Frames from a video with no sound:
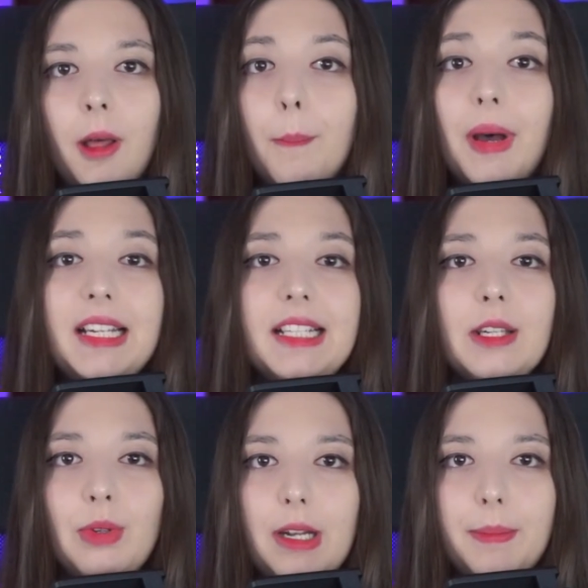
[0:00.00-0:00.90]
Ma
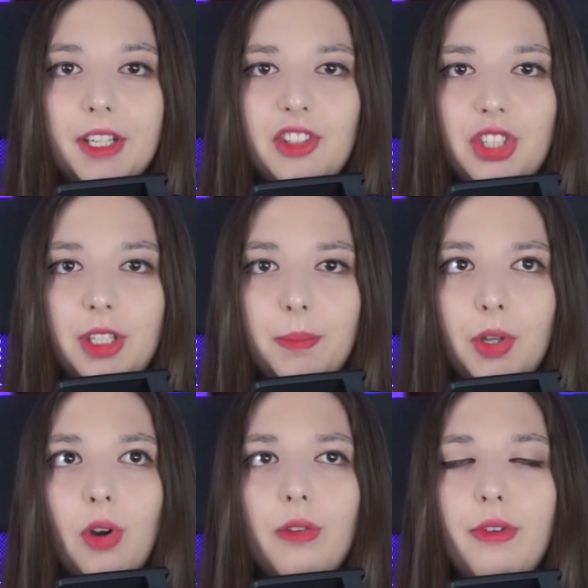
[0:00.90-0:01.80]
iniziamo dal
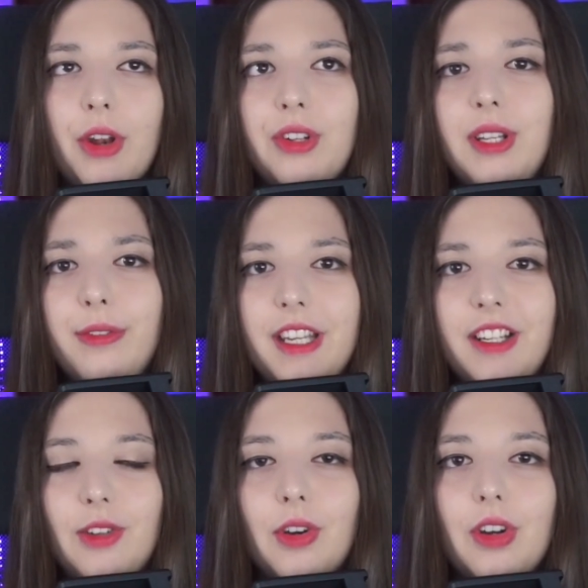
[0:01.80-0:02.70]
principio, ovvero
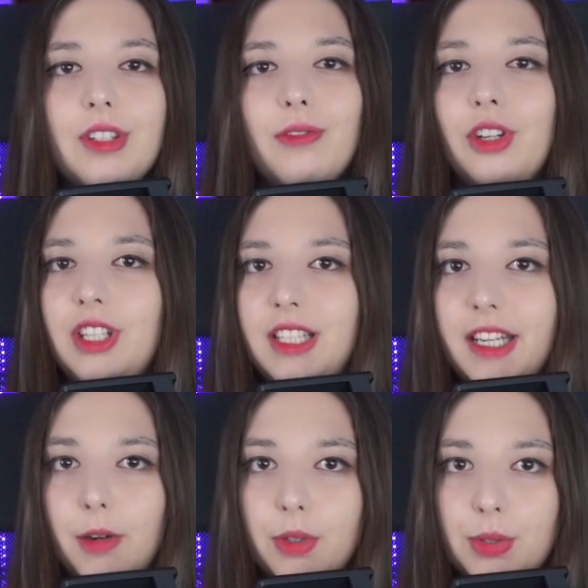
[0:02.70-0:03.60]
definendo cosa voglia
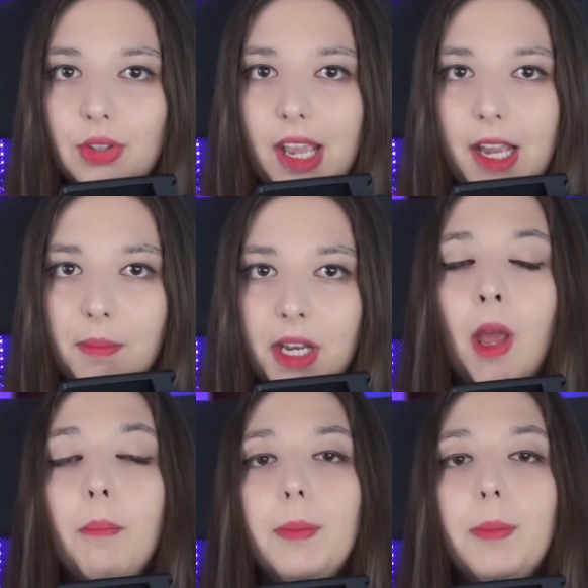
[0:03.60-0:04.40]
dire questo termine.